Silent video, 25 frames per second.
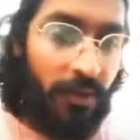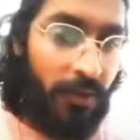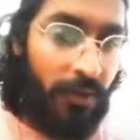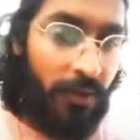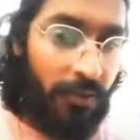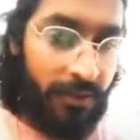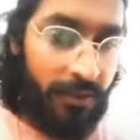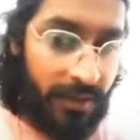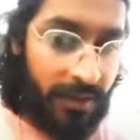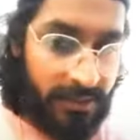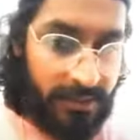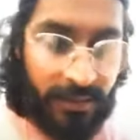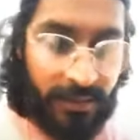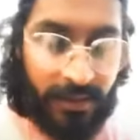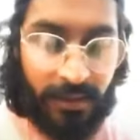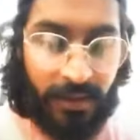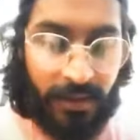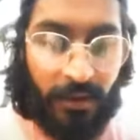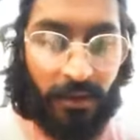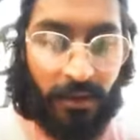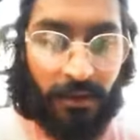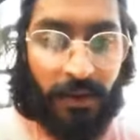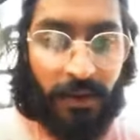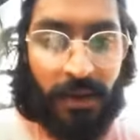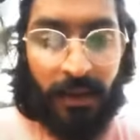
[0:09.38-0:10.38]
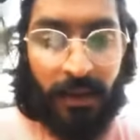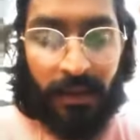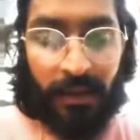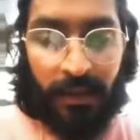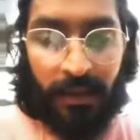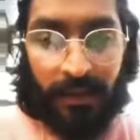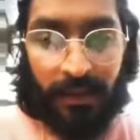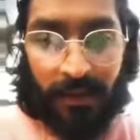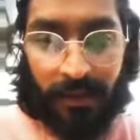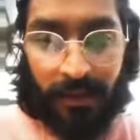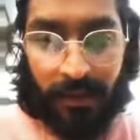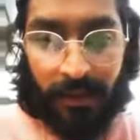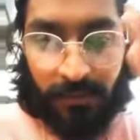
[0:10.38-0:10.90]
कर रहा हूँ कैसे कर रहा हूँ
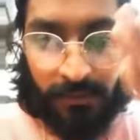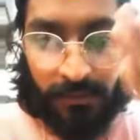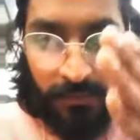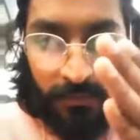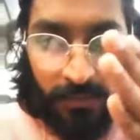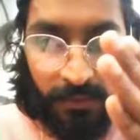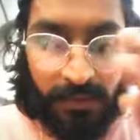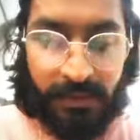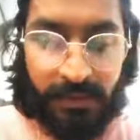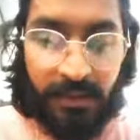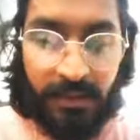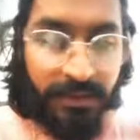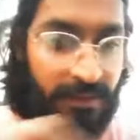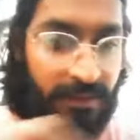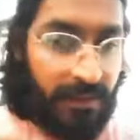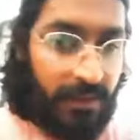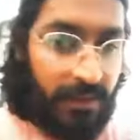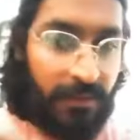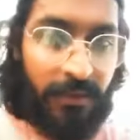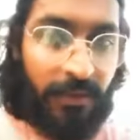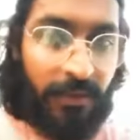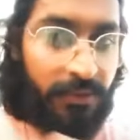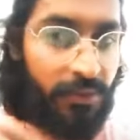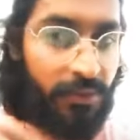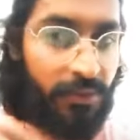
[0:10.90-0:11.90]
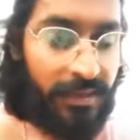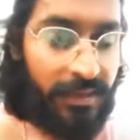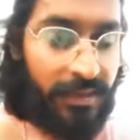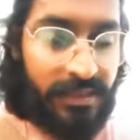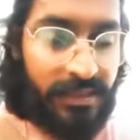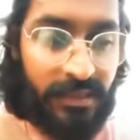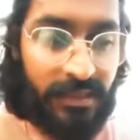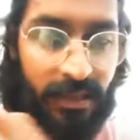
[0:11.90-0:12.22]
एंड वो इज़ द सीन अबाउट